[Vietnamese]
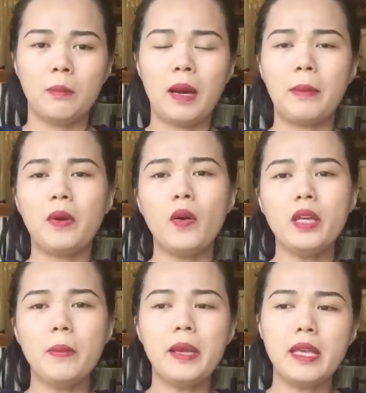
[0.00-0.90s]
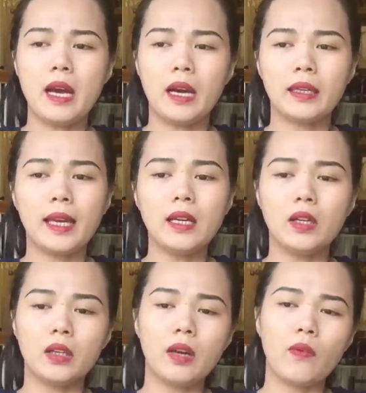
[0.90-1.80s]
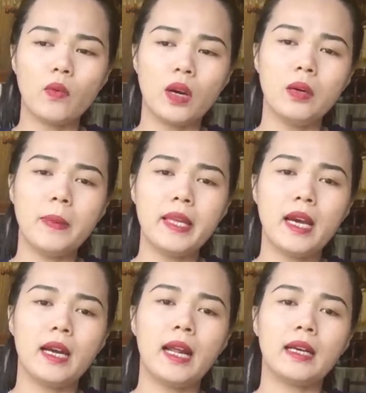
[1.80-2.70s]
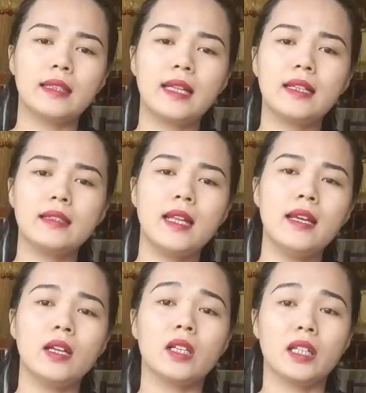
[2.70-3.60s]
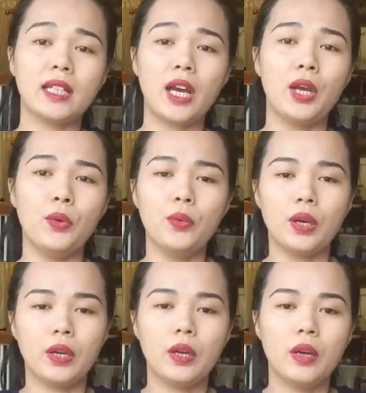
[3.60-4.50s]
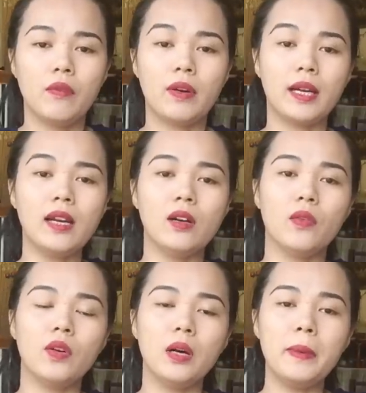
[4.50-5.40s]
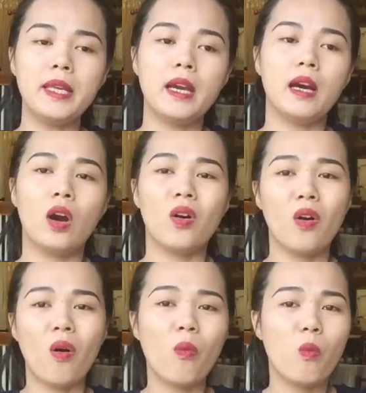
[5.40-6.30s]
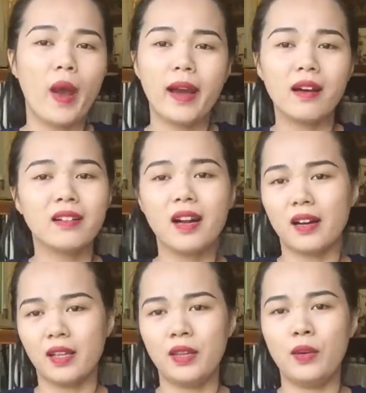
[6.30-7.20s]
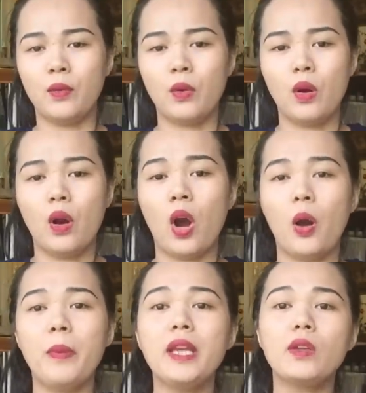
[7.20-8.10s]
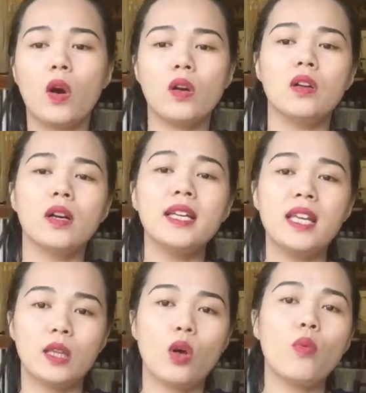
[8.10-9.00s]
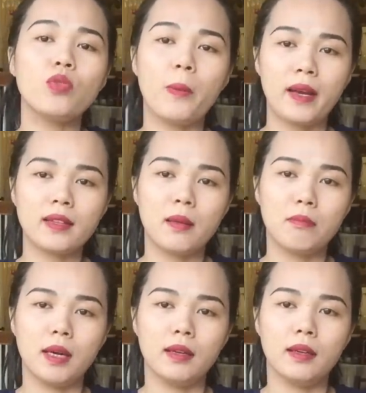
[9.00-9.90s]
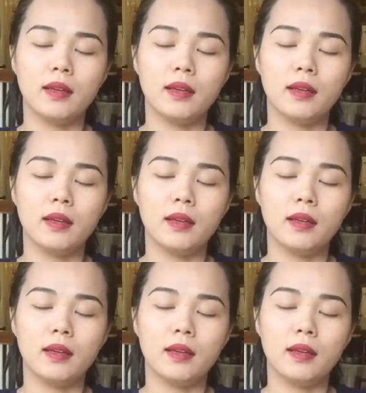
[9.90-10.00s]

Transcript: mà đối với bây giờ cái người cái phụ nữ bây giờ là người ta tân tiến rồi người ta hiểu rồi và cái người phụ nữ bây giờ họ khôn ngoan hơn rất là nhiều họ biết chọn lựa cái gì tốt cho bản thân mình